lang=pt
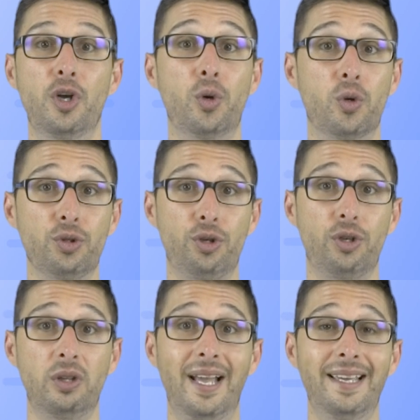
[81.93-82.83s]

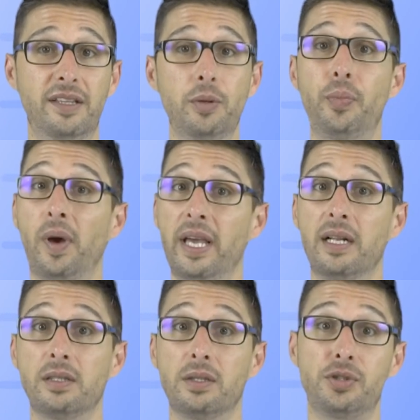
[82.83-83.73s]
Controle em tempo
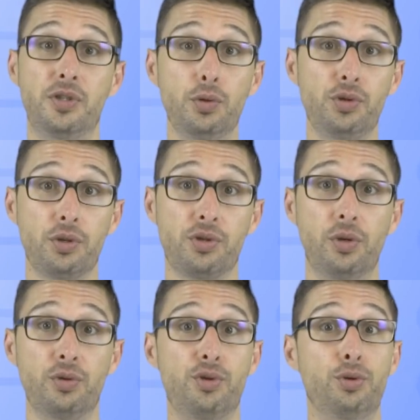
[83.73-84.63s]
real se os seus
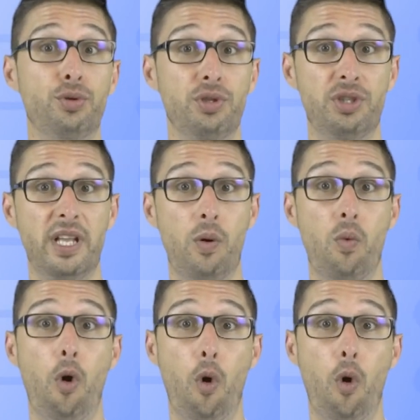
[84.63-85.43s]
anúncios estão